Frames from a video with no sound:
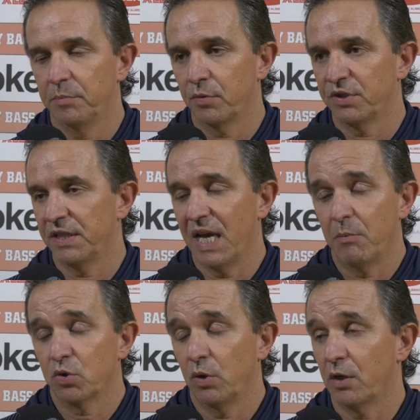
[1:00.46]

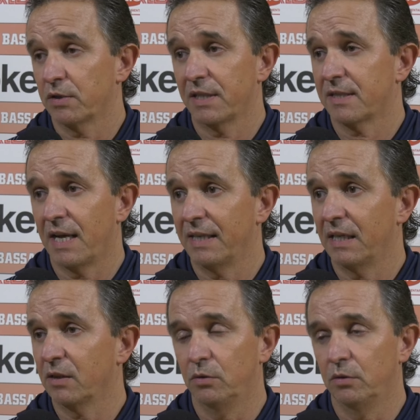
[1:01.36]
procediamo sulla nostra
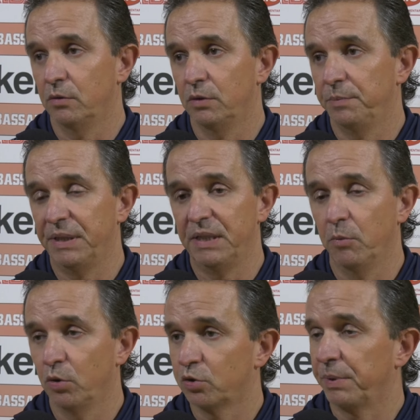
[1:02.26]
strada con i piedi
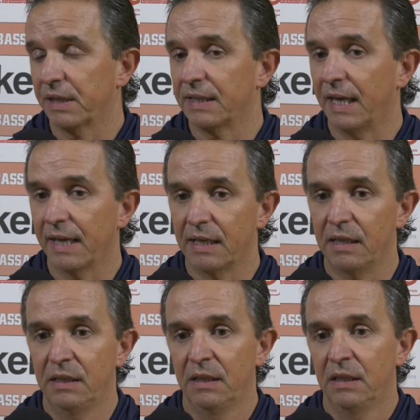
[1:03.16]
molto per
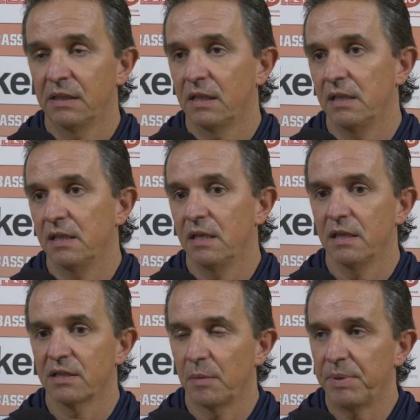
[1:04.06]
terra,
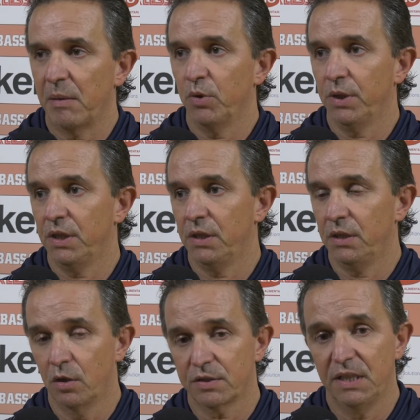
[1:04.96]
eh, sappiamo i
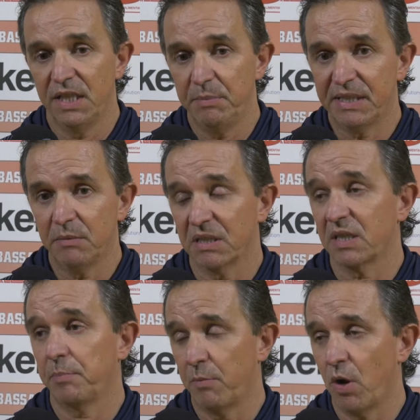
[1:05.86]
nostri limiti ma
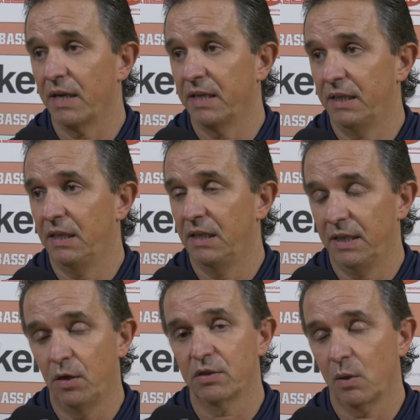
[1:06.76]
sappiamo anche
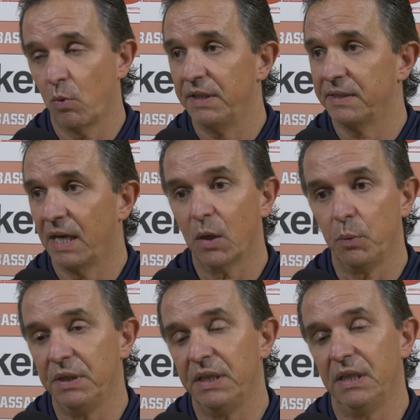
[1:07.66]
le nostre qualità,
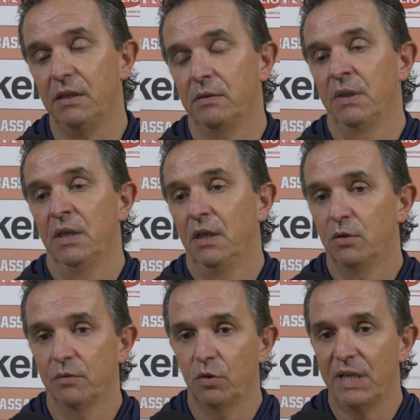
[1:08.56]
quindi
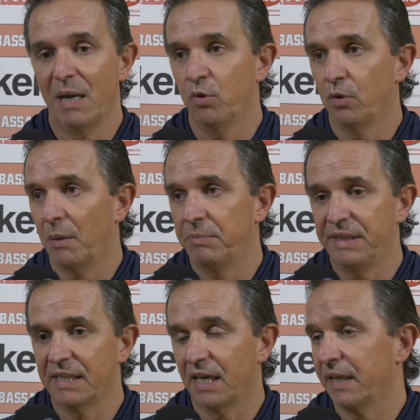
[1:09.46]
non vogliamo
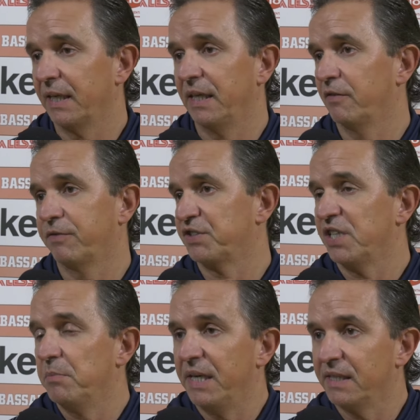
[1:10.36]
abdicare
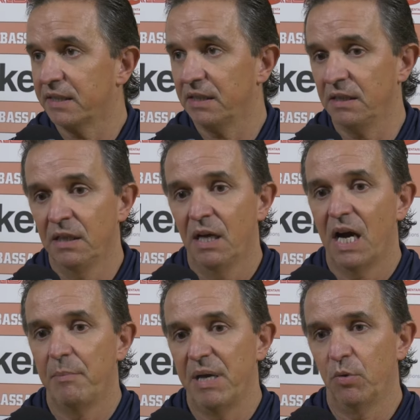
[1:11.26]
facilmente,
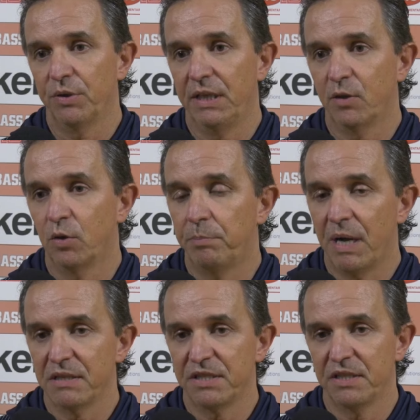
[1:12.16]
abbiamo delle
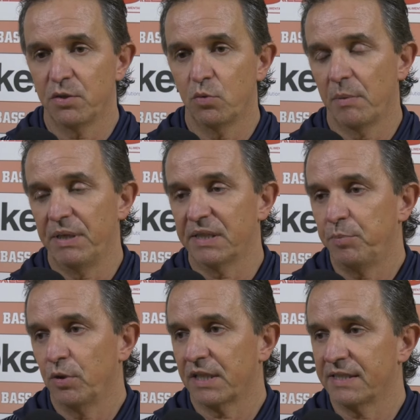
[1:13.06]
compagini sicuramente
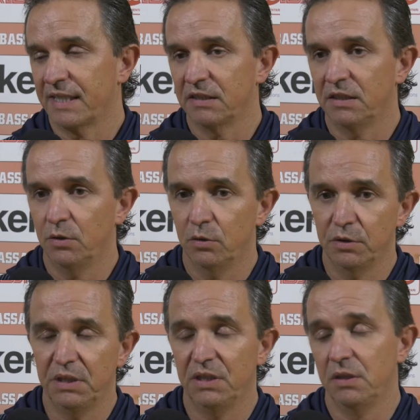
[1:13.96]
più attrezzate di
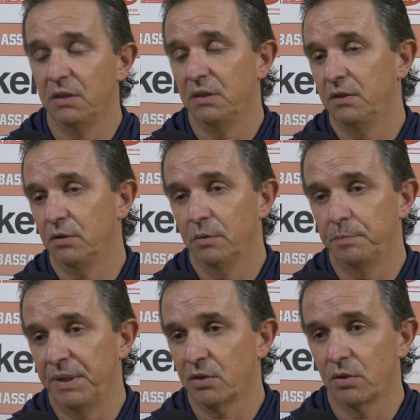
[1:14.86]
noi, io
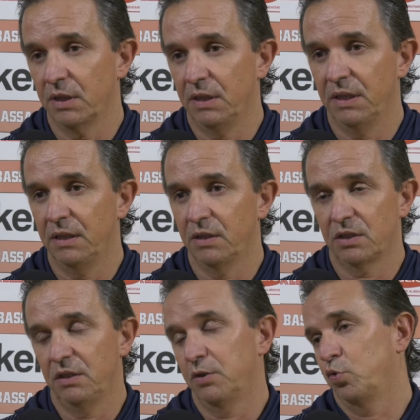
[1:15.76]
penso che
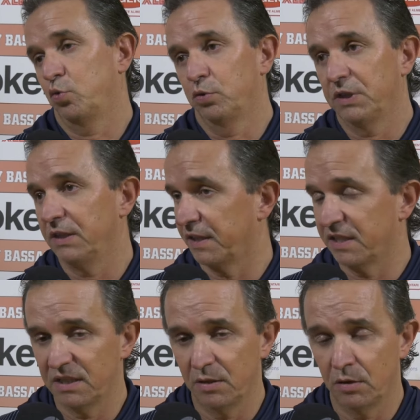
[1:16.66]
su tutto il
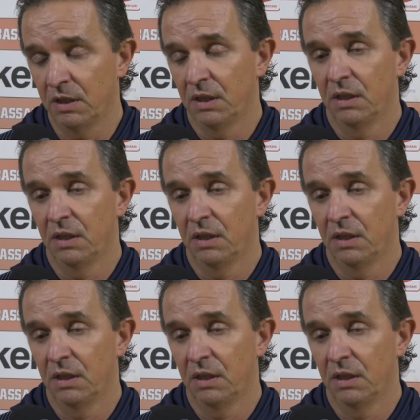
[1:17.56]
Trissino